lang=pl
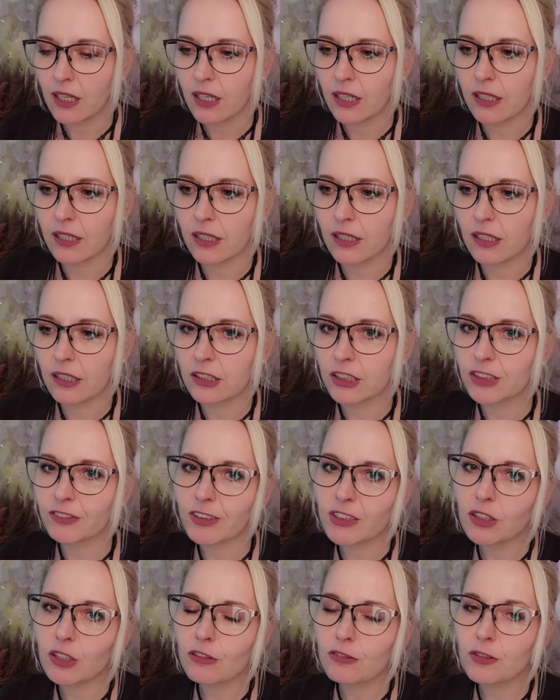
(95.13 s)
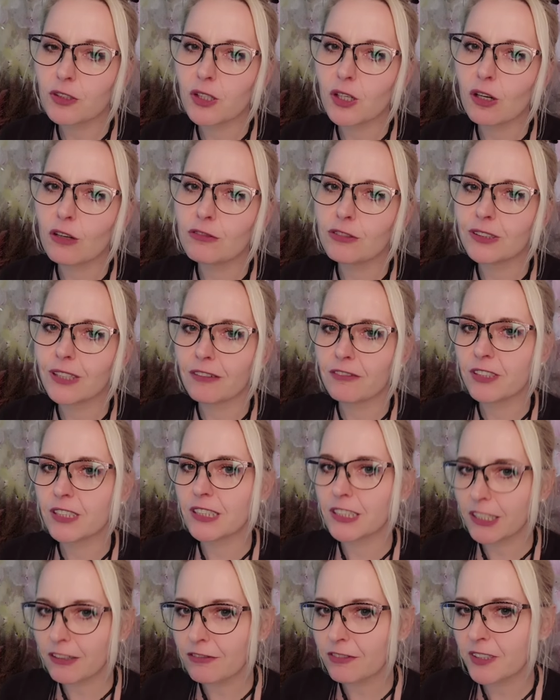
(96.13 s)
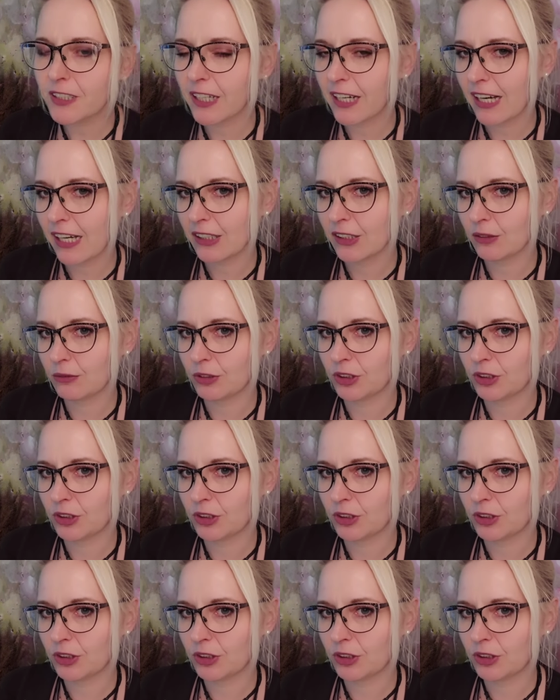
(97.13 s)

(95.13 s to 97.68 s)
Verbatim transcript: E, świadkowie Jehowy nawet nie wnikają,